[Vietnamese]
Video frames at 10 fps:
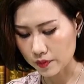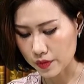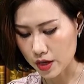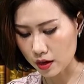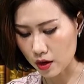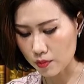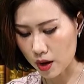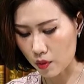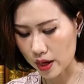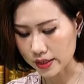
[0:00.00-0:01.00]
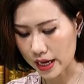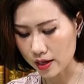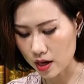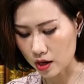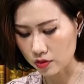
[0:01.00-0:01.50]
nhờ ông bà ngoại trả
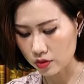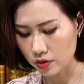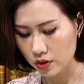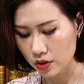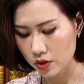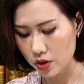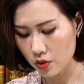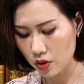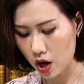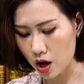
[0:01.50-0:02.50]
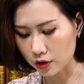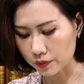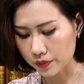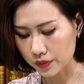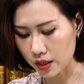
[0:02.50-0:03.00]
nợ, nếu còn
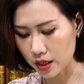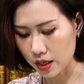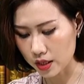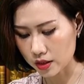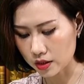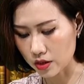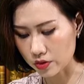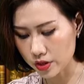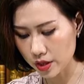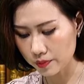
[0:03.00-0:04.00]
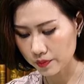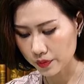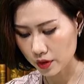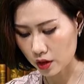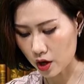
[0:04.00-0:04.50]
thì giữ giúp
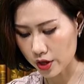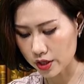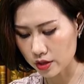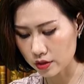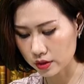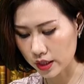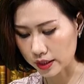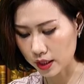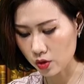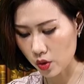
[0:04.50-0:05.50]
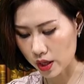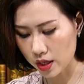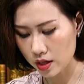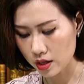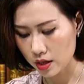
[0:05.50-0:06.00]
coi như tiền tích
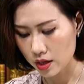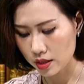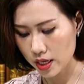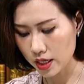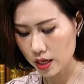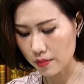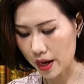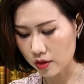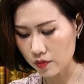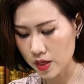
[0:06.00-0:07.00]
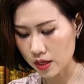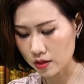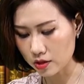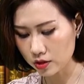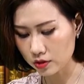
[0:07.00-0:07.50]
lũy để khi mẹ nó về
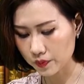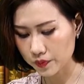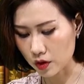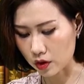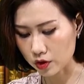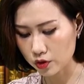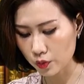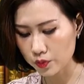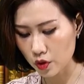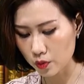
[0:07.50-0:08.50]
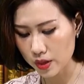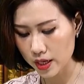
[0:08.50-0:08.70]
nước còn có chút vốn